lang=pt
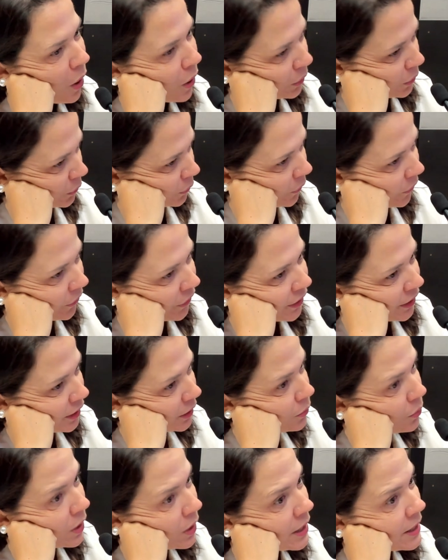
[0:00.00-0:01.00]
polo,
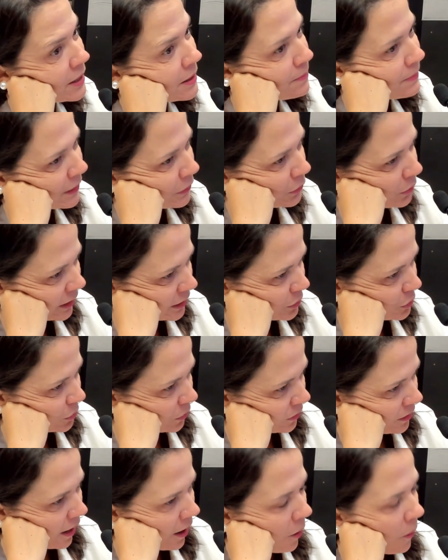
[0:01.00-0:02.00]
em um hub
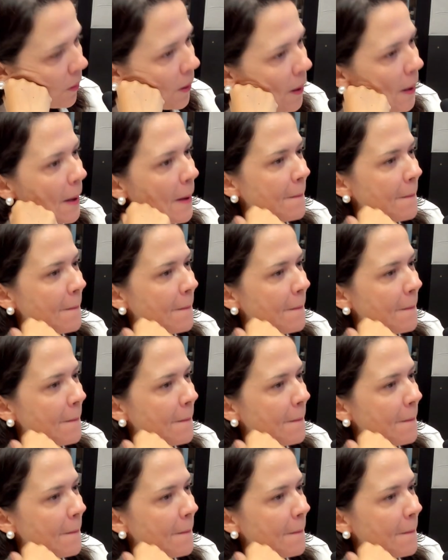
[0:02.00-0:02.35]
educacional,